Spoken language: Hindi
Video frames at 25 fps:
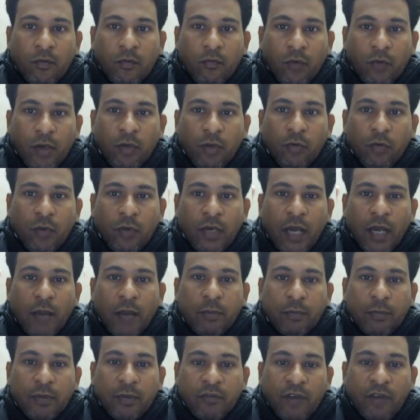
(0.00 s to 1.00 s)
वन टू वन आप
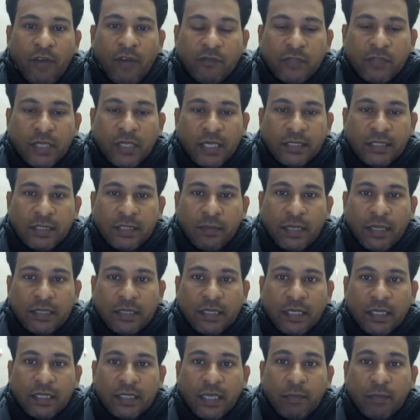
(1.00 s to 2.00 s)
अपनी वाइफ से कैसे बात
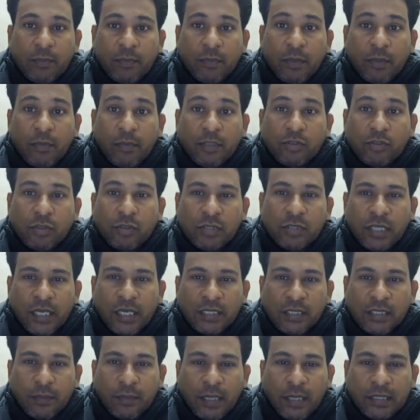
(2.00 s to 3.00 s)
करते हैं आप अपने बच्चों से
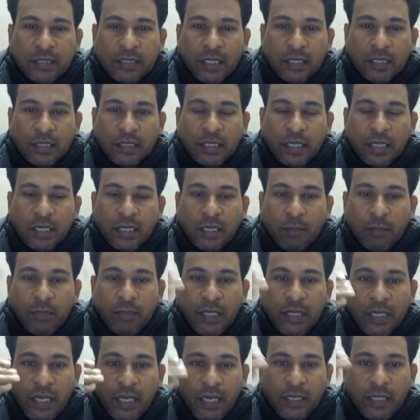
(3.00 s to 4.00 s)
कैसे बात करते हैं
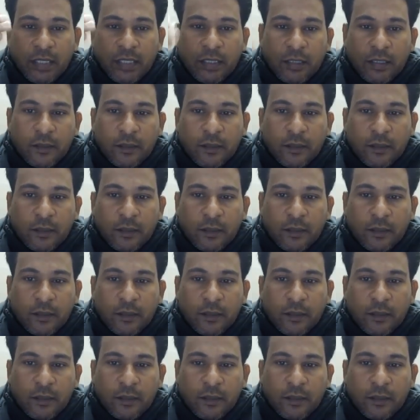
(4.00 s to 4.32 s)
कम्युनिकेट